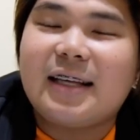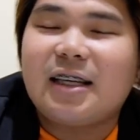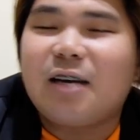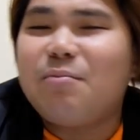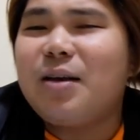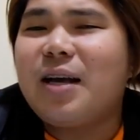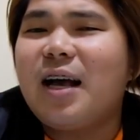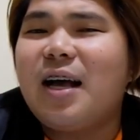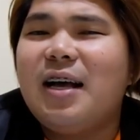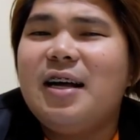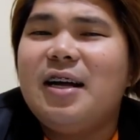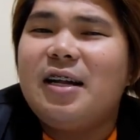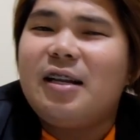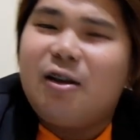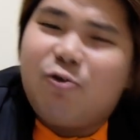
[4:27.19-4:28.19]
Sabi
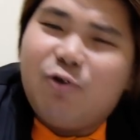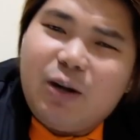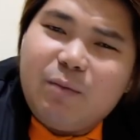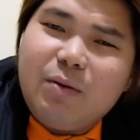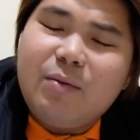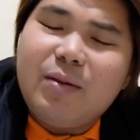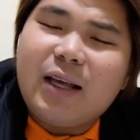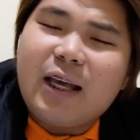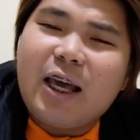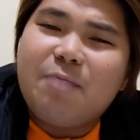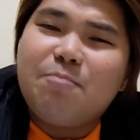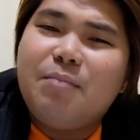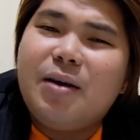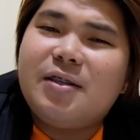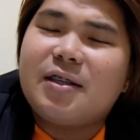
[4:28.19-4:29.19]
nga, kung
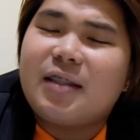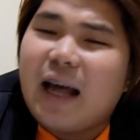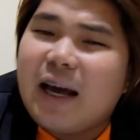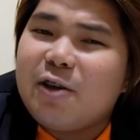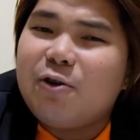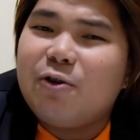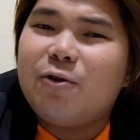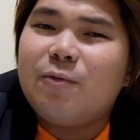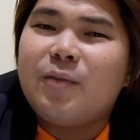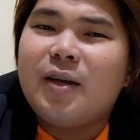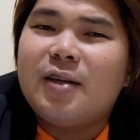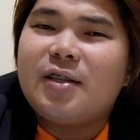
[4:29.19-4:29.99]
nagiging busy tayo